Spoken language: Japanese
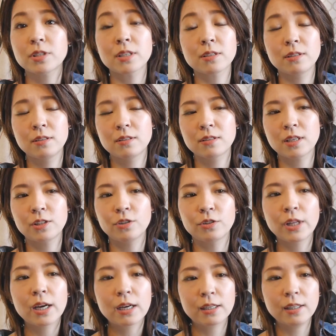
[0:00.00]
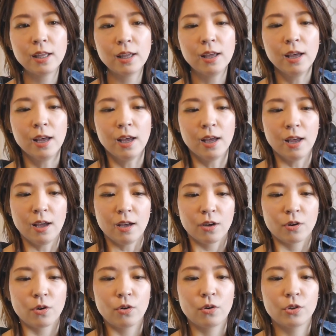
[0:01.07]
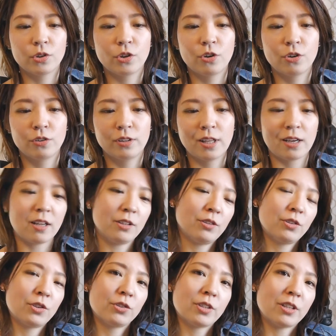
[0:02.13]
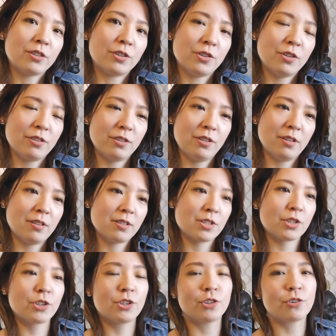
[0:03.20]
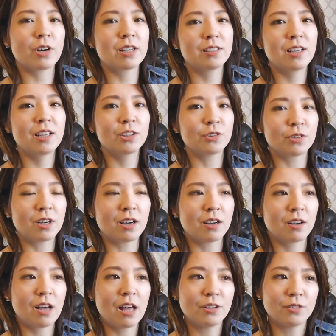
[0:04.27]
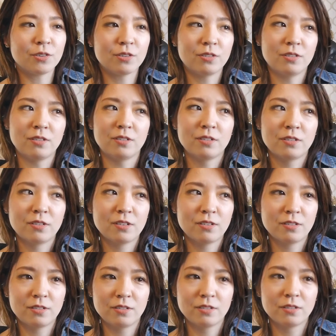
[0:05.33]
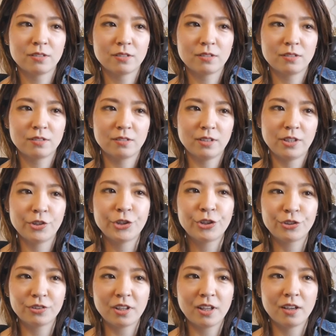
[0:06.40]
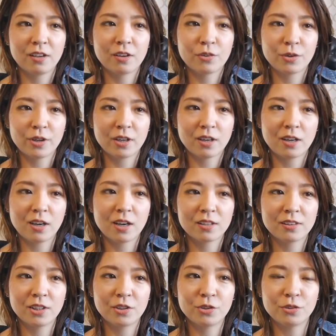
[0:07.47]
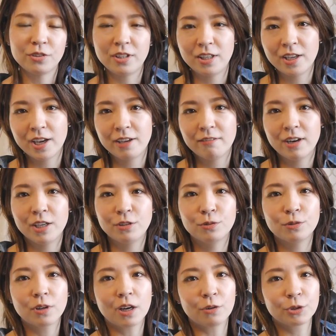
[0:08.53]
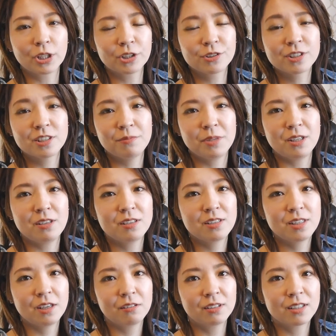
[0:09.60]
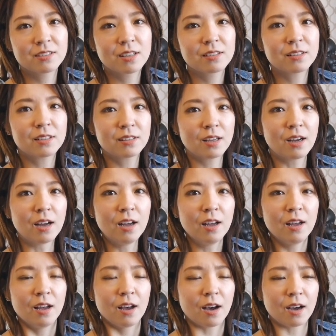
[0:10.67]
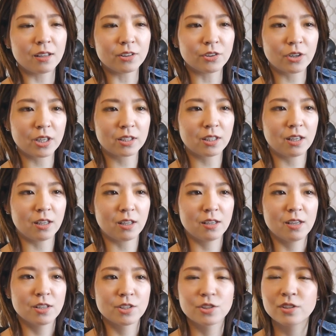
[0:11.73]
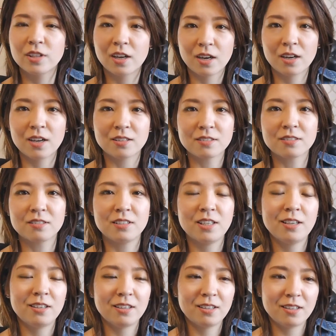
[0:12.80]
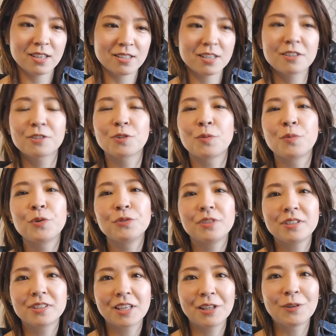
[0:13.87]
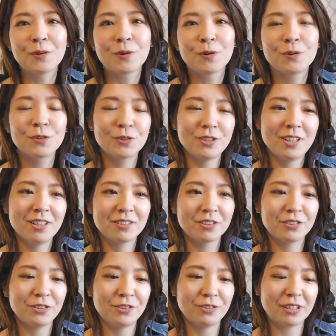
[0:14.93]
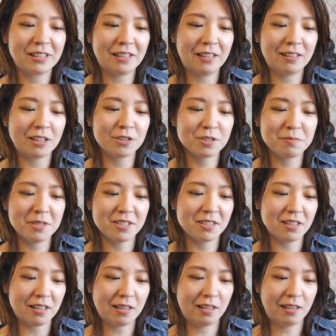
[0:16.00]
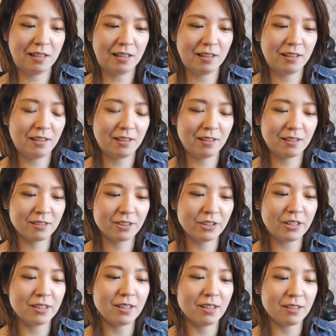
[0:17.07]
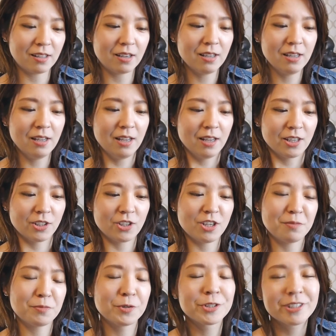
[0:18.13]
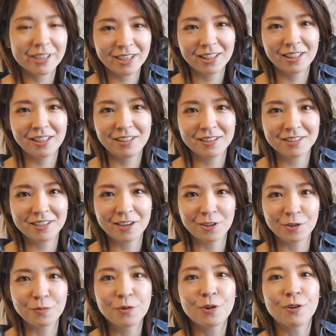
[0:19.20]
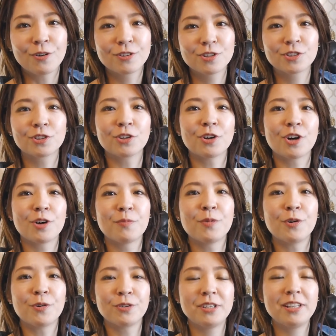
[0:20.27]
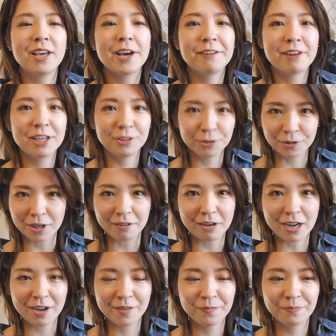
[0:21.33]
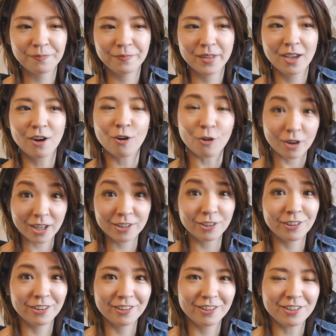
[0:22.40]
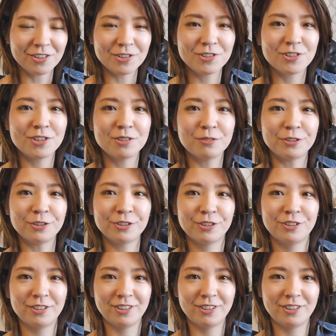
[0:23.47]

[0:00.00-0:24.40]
者さんの中で今後のなんかどんなの作るのかなとかあのいろいろねこれから上がってくる DIY 動画を楽しみにしてくださってたあの方少なからずいらっしゃると思うんですけど本当にそういうだって楽しみにしてくれていた人に申し訳ないんですけれどもちょっともう DIY 動画は他の YouTube